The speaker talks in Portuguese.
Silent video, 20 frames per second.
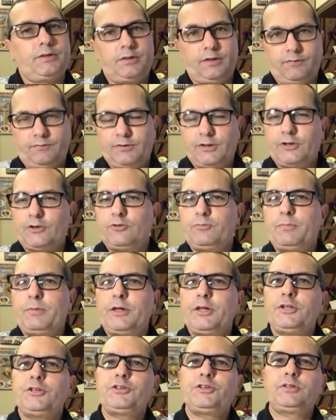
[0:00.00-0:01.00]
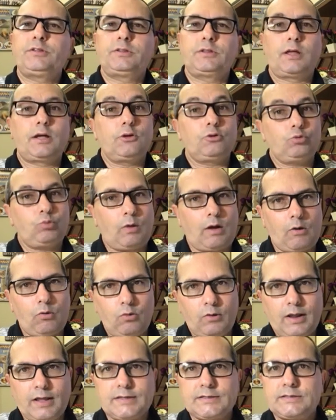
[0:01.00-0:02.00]
E, evidentemente, tanto
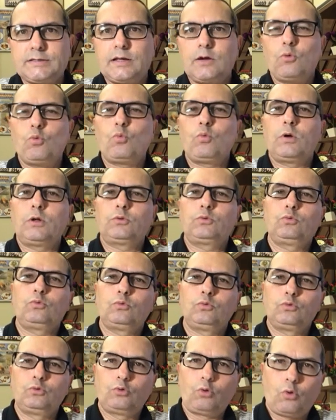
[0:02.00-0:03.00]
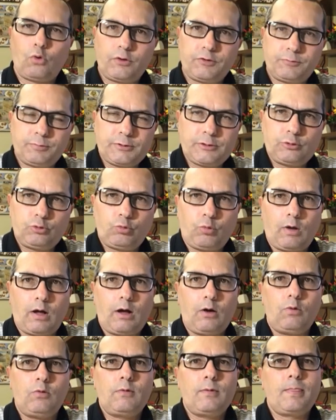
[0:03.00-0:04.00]
a oração quanto o dom
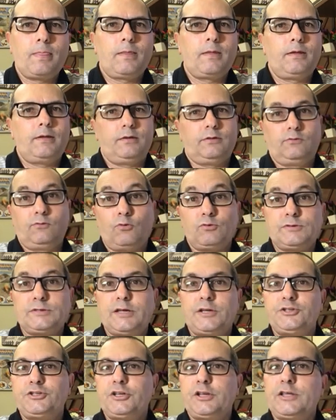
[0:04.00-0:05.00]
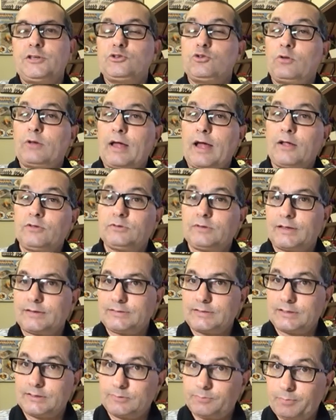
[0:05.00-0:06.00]
espiritual eles vão ser direcionados
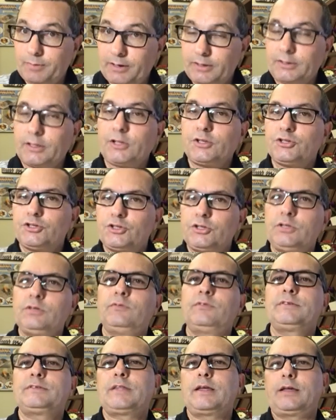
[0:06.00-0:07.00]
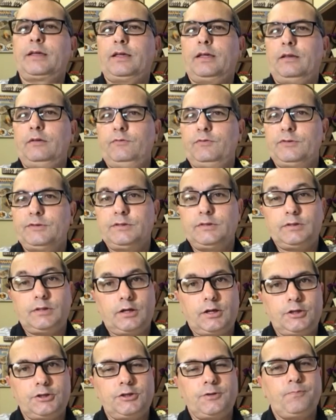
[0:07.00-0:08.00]
às expectativas daquele
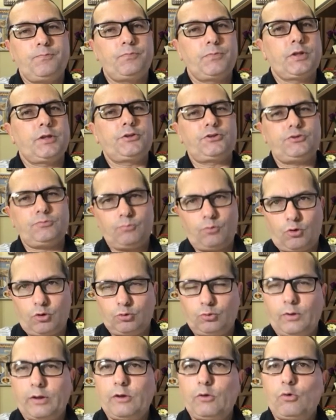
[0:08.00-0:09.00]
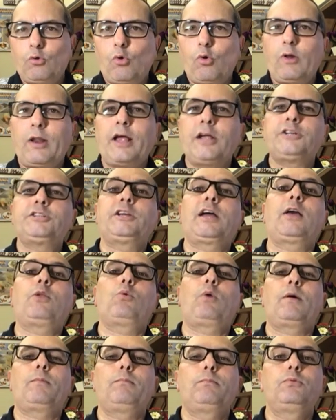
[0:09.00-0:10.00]
visitante, de modo a
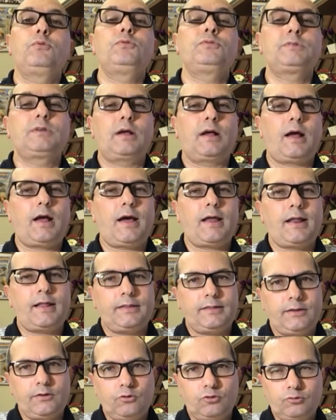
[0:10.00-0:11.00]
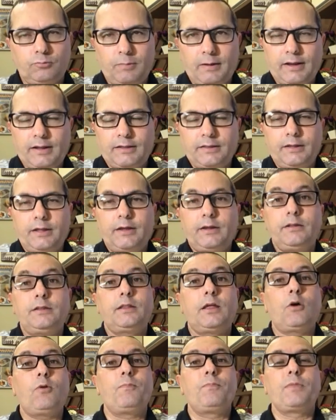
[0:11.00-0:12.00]
encorajá-lo a buscar a Deus para ter
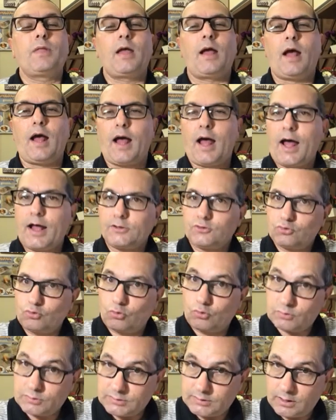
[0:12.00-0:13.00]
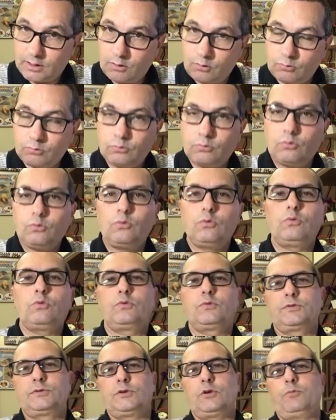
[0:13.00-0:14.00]
então a solução
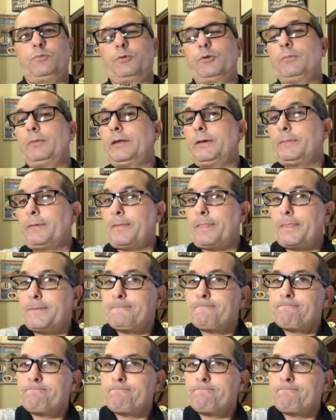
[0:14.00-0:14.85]
do seu problema.